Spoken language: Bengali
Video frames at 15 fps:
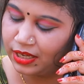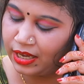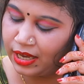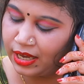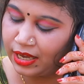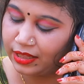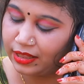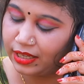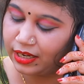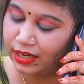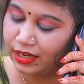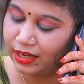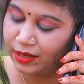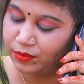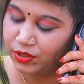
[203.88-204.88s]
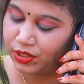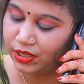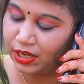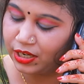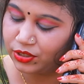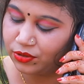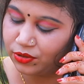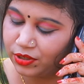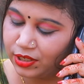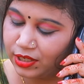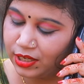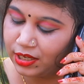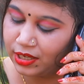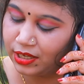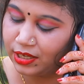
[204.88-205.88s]
হ্যাঁ দেখলাম যে না আসলে
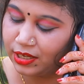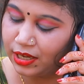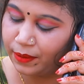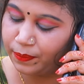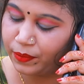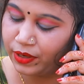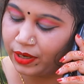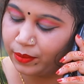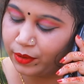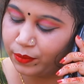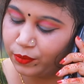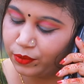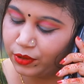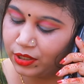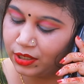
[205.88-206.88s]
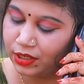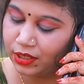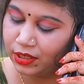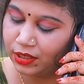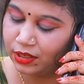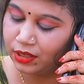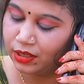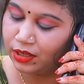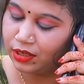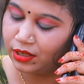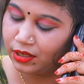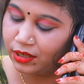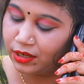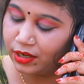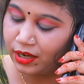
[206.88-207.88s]
কি আপনি আমার প্রতি কি
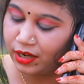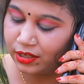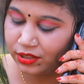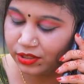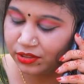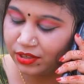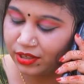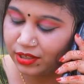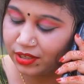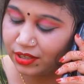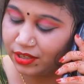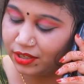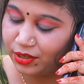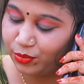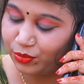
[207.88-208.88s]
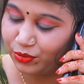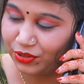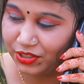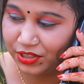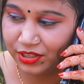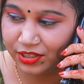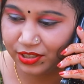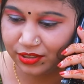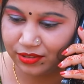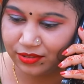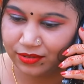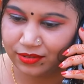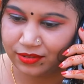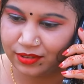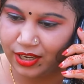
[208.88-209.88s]
ক্রাশ নাকি বুঝছেন
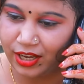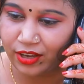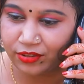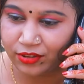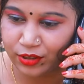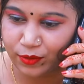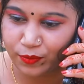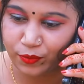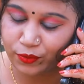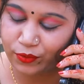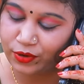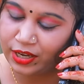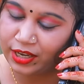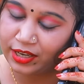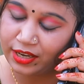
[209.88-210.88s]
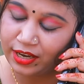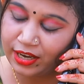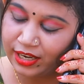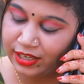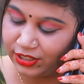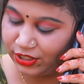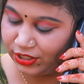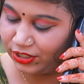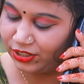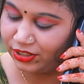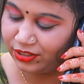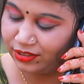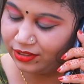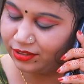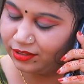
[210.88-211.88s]
এখন দিয়ে পুরাই গাস
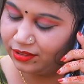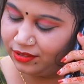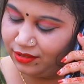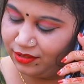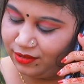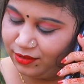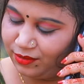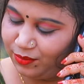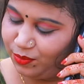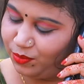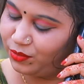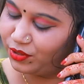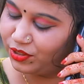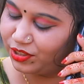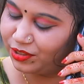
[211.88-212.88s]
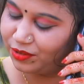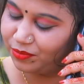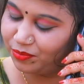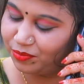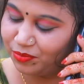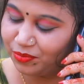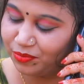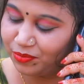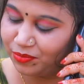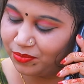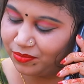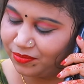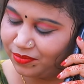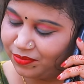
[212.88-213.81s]
তাই হুম